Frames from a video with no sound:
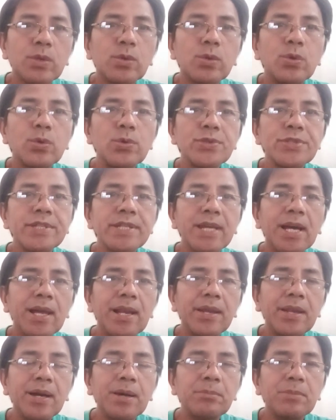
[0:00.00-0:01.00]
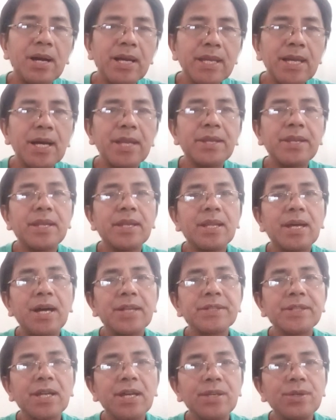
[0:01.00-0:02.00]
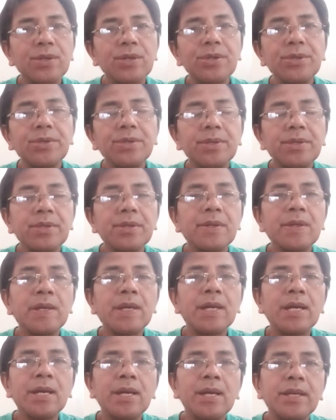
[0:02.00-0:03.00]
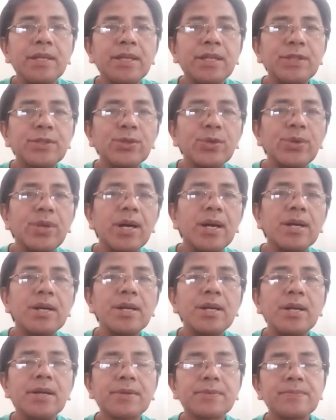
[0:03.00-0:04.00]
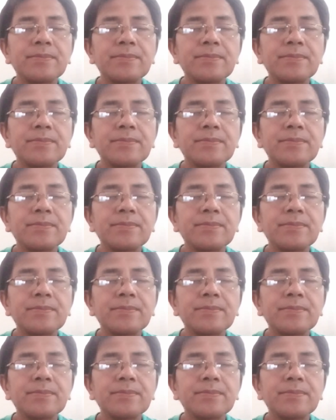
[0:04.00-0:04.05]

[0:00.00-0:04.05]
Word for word: konsihal ng bayan. At ngayon, ito na